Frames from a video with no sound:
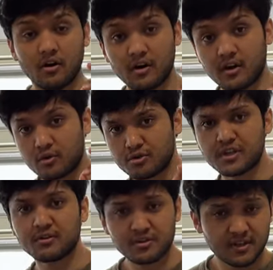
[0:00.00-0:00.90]
और कुछ
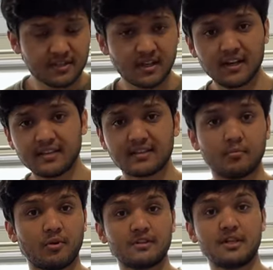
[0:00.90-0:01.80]
ना कुछ रिजल्ट इसके
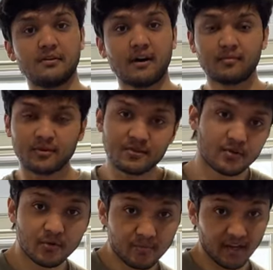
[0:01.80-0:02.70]
पॉजिटिव आपको
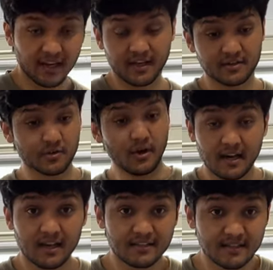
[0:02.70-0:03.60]
ज़रूर मिलेंगे सो so,
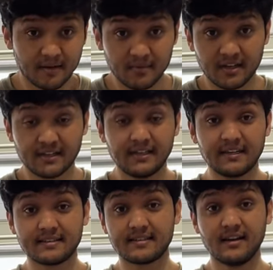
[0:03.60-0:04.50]
आज से हम 30 डेज